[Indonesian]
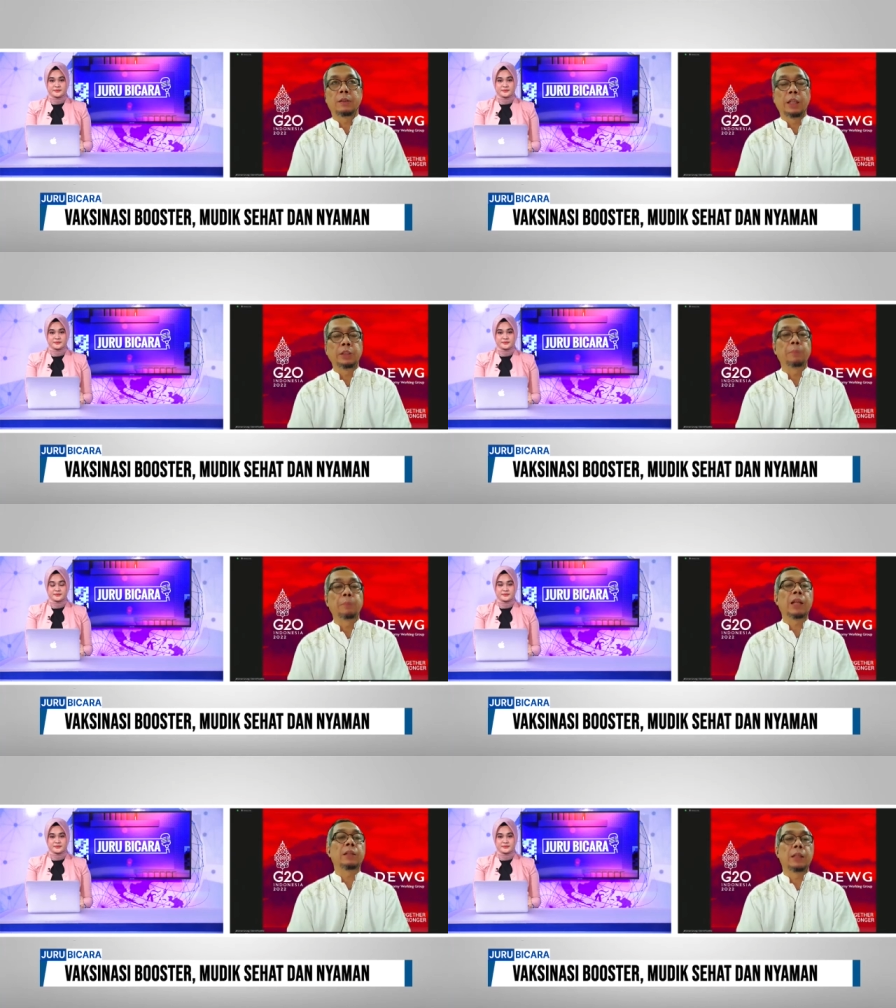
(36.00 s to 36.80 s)
ya
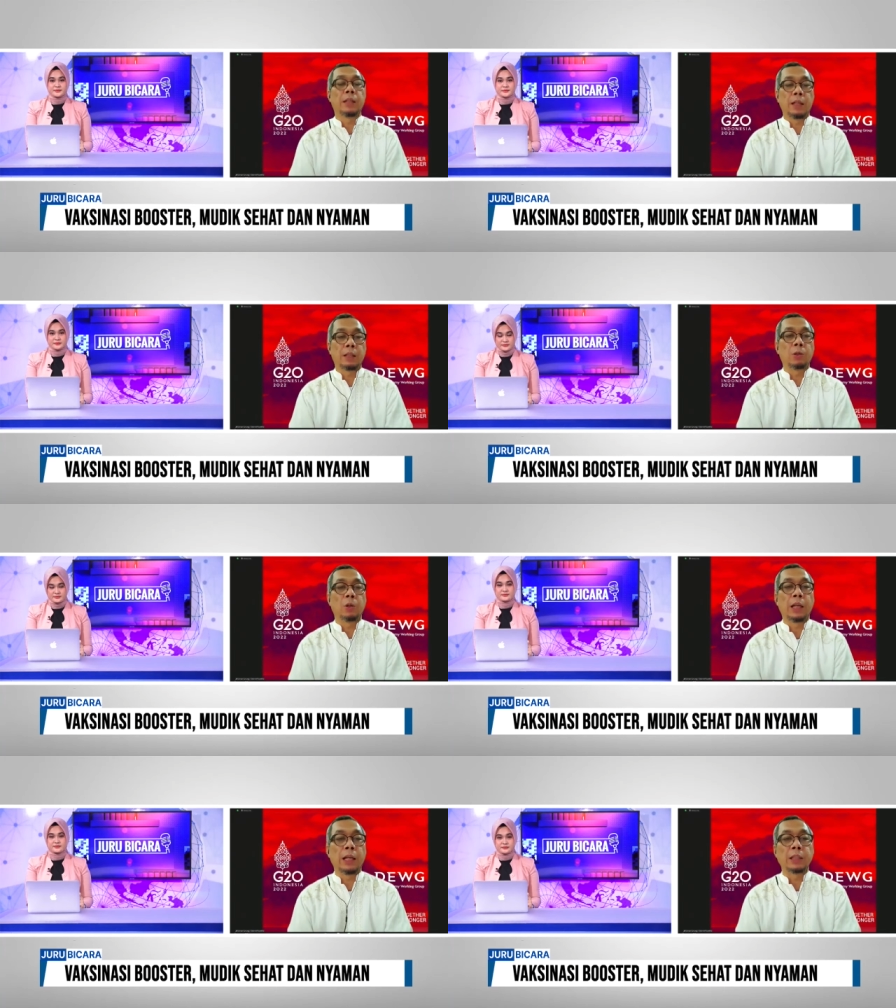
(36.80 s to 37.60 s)
cepat ya
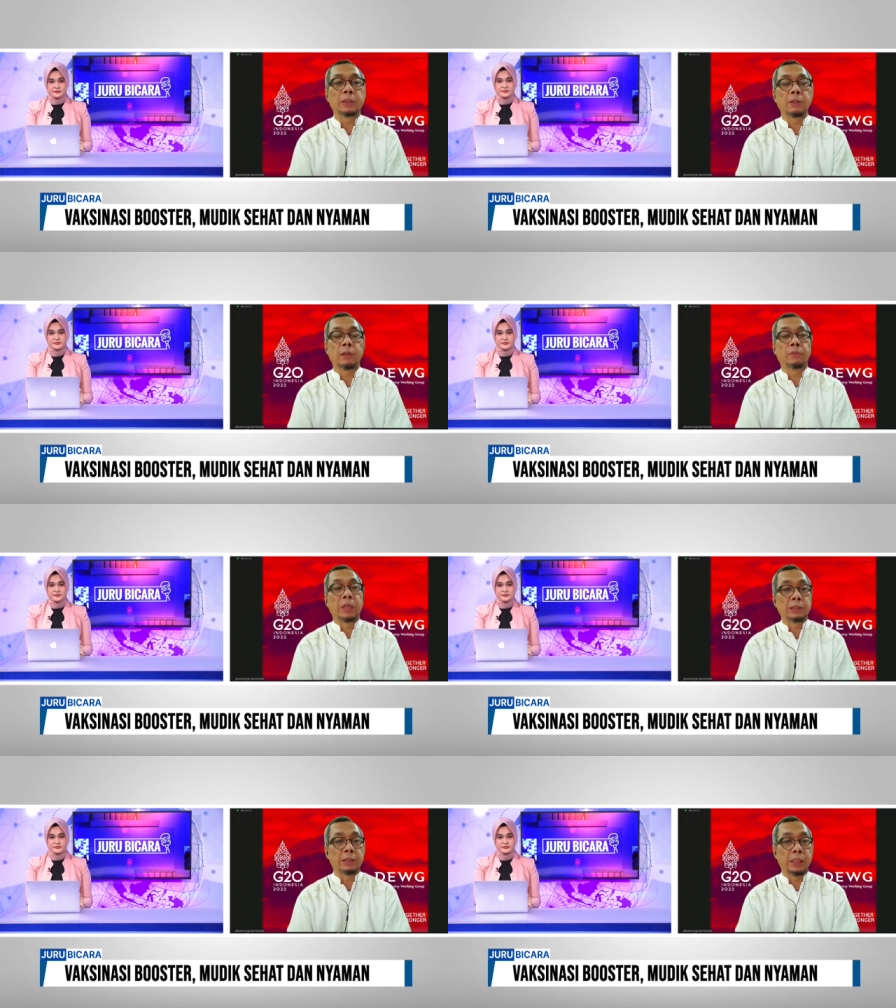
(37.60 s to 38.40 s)
atau lekas eh,
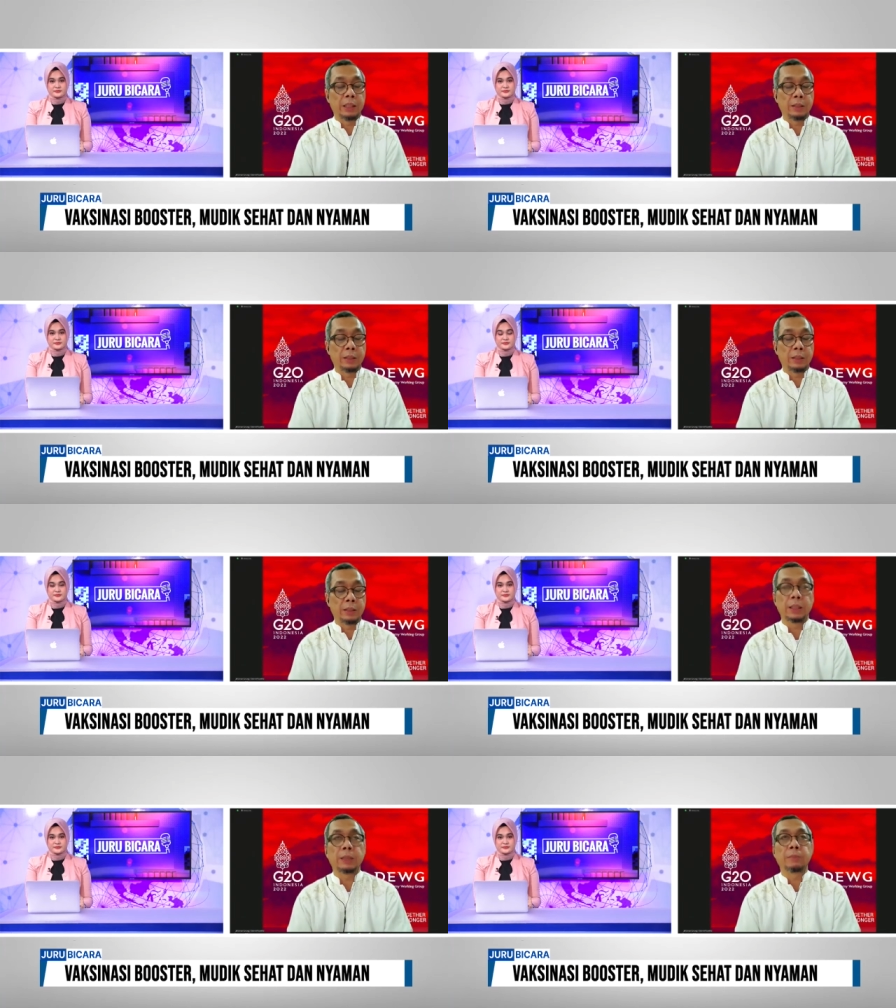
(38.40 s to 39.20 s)
vaksin.
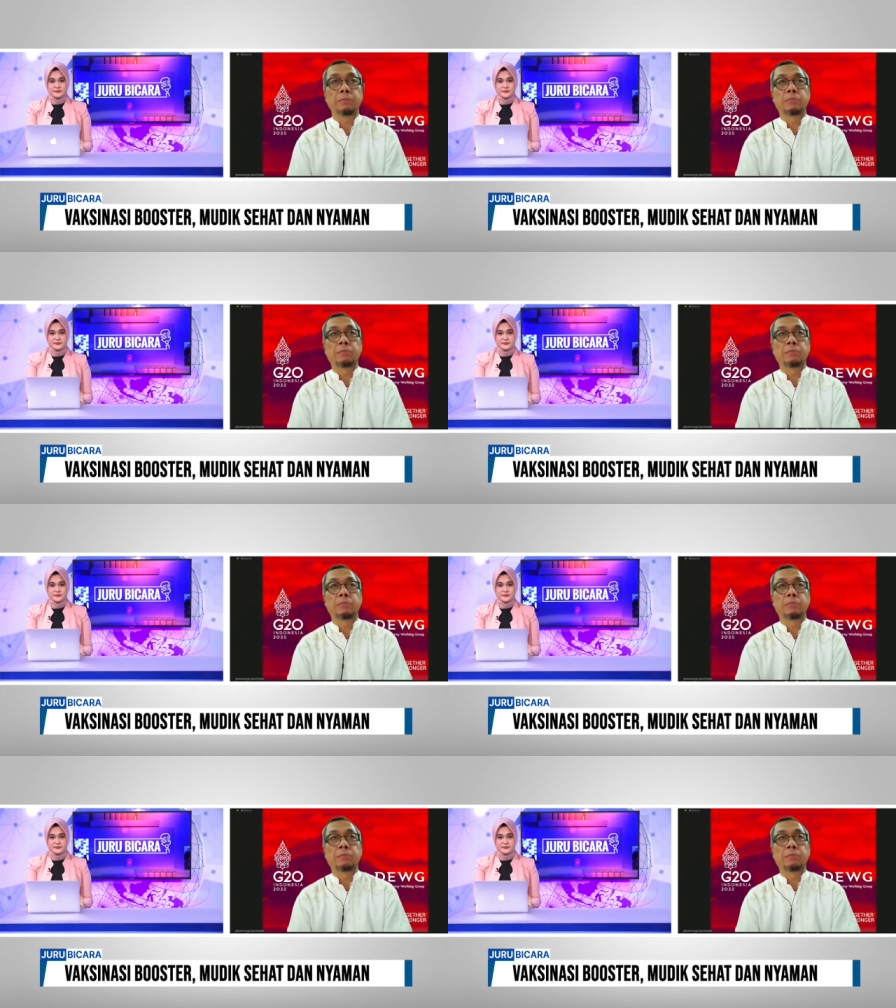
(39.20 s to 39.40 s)
Ya.